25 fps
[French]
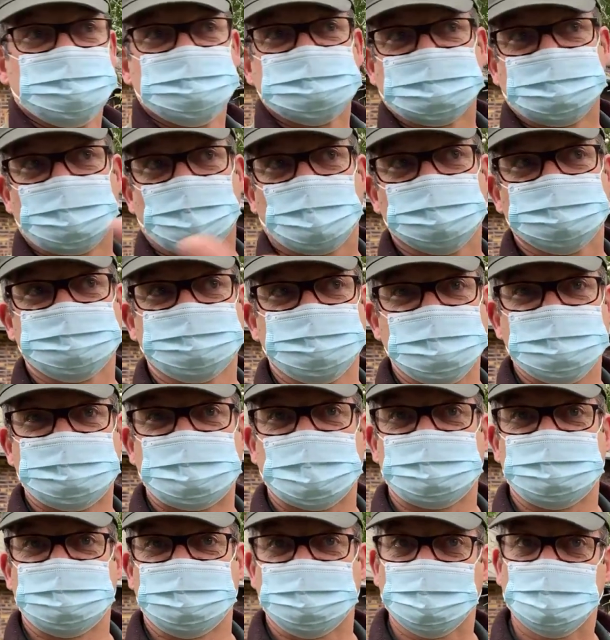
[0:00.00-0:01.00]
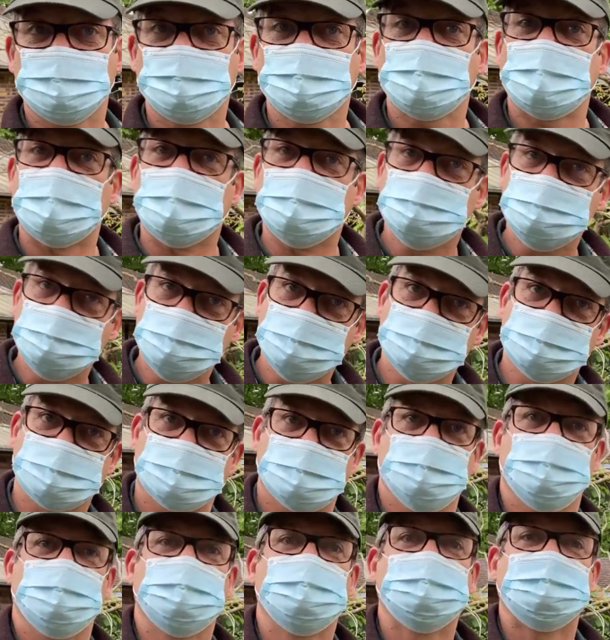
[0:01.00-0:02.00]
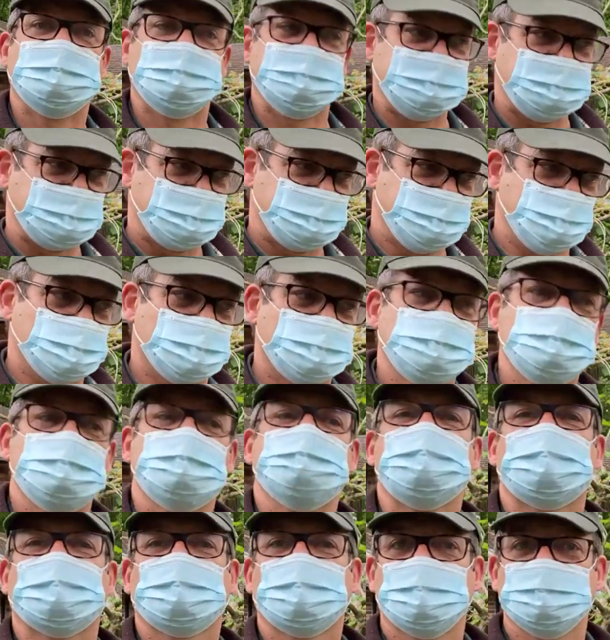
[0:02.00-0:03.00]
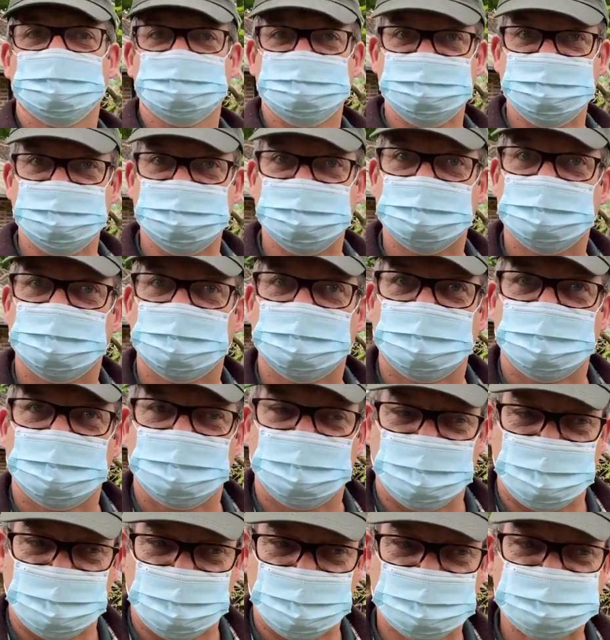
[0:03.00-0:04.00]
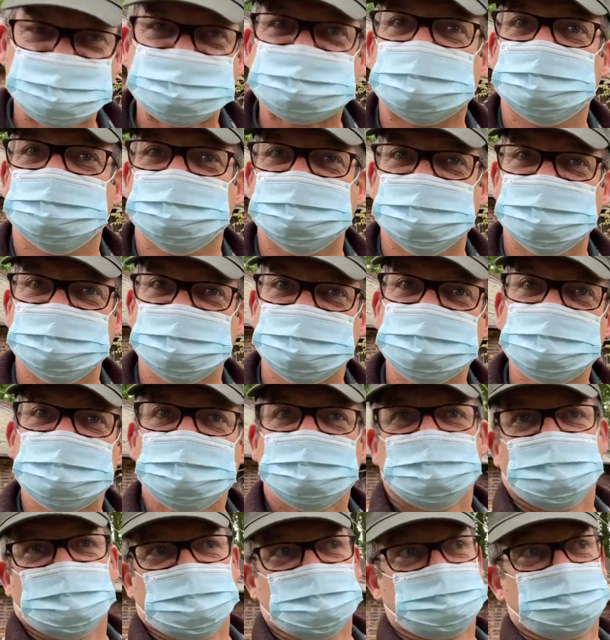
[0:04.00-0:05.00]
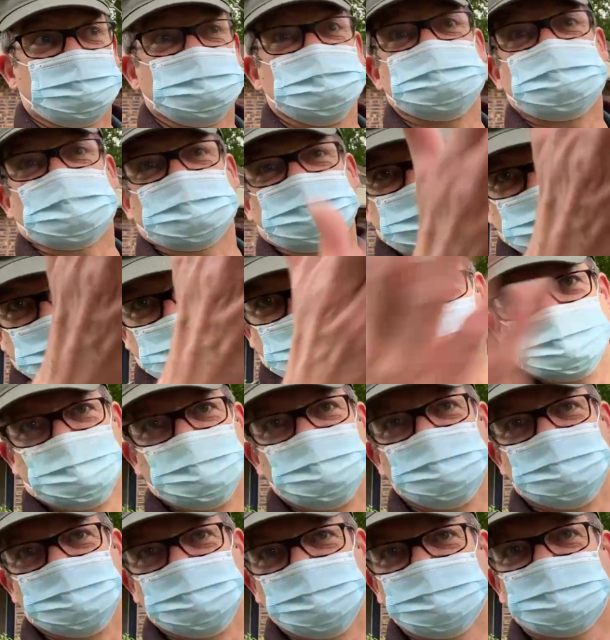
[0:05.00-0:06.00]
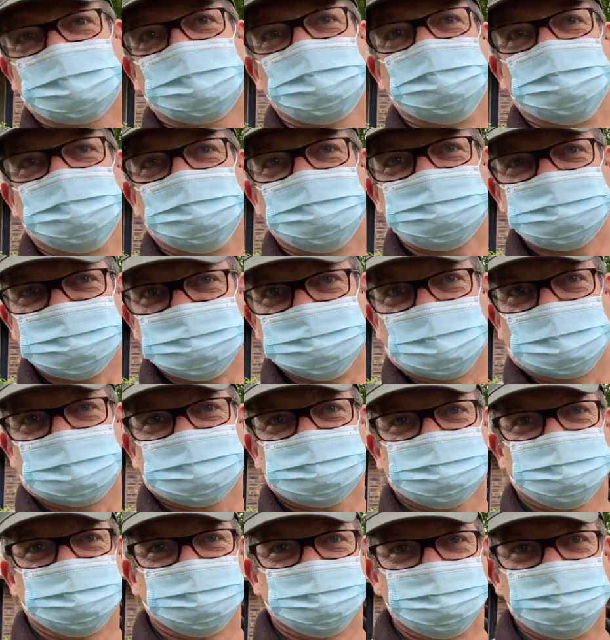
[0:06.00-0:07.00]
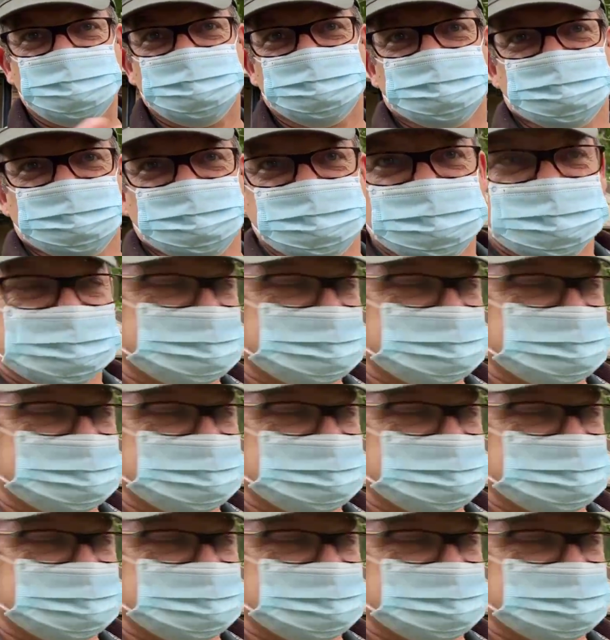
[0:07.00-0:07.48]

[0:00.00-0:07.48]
nous avons reçu les papillons, elle ouvre donc le mercredi le samedi, et puis les papillons, eux, ouvrent le dimanche, du jeudi